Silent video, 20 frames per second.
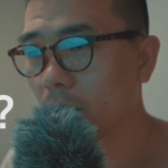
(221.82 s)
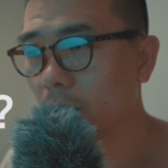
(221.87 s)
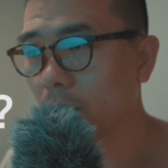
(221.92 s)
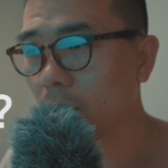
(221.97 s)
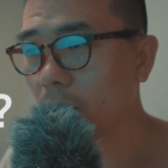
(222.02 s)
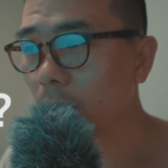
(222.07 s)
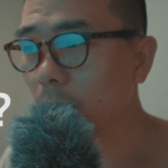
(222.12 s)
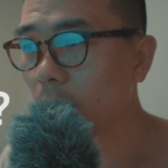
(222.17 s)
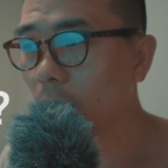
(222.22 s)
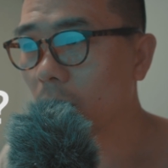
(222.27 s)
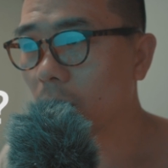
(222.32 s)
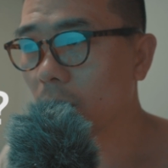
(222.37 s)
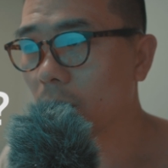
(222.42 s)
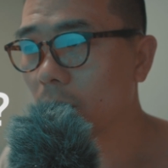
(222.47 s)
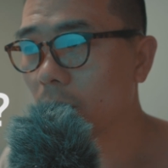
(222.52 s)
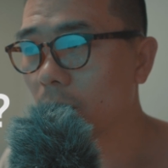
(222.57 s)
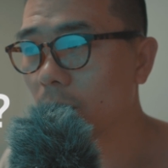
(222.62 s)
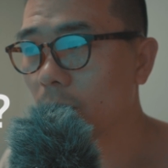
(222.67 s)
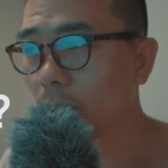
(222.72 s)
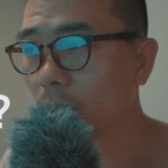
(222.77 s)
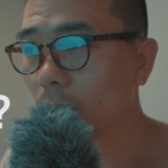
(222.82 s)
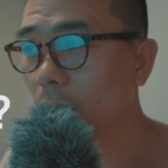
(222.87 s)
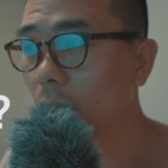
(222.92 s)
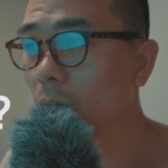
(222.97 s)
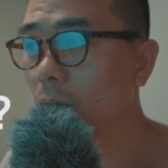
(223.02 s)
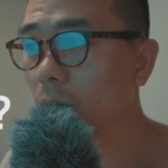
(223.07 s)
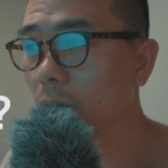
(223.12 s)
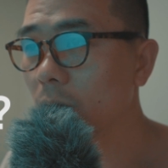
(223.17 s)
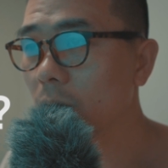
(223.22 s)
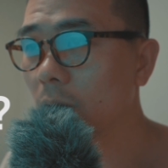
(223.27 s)
그러면
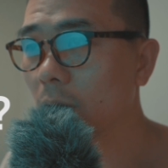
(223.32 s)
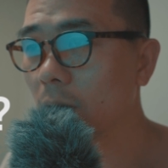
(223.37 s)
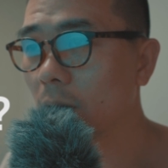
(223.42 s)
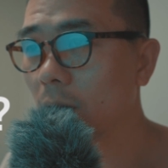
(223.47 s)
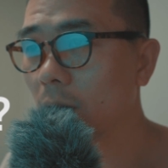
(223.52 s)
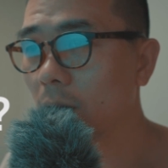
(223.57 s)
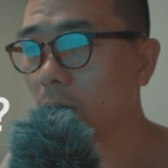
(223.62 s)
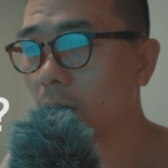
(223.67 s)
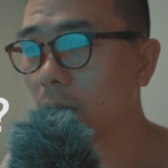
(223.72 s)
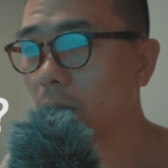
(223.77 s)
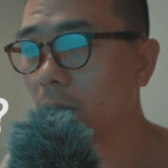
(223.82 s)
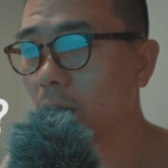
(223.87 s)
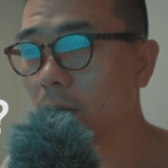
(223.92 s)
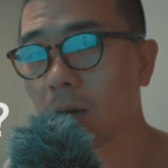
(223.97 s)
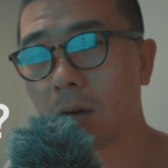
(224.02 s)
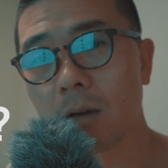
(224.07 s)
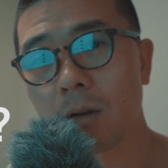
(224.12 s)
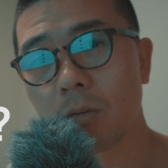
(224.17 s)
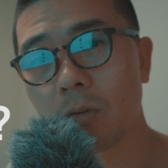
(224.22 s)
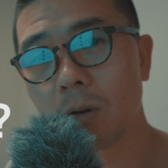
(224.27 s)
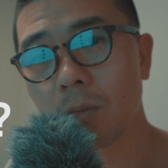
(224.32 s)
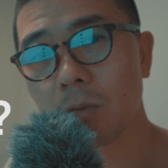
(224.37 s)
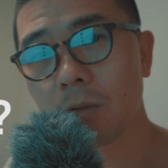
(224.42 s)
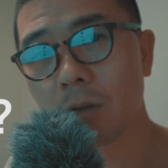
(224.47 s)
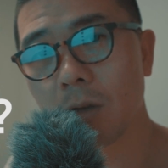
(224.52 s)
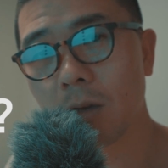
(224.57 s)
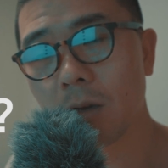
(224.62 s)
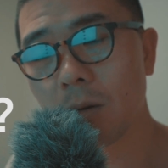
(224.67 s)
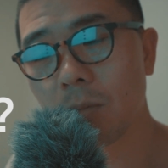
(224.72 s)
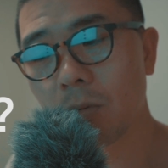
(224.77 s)
뭐 그런 얘기를 하니까 닦아놓고
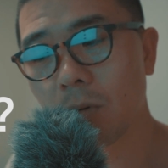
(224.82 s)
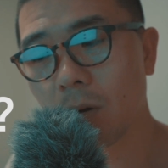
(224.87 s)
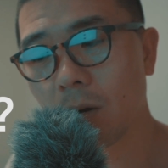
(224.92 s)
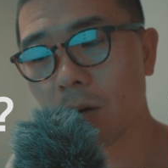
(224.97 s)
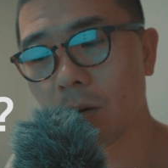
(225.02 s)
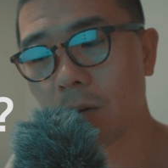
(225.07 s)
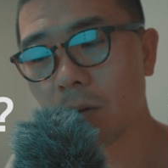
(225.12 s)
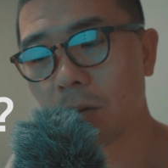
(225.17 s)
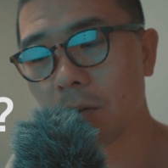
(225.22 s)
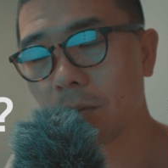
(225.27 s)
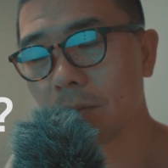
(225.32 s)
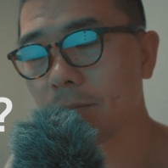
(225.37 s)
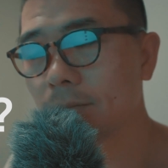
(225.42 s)
한번 얘기해 볼까요?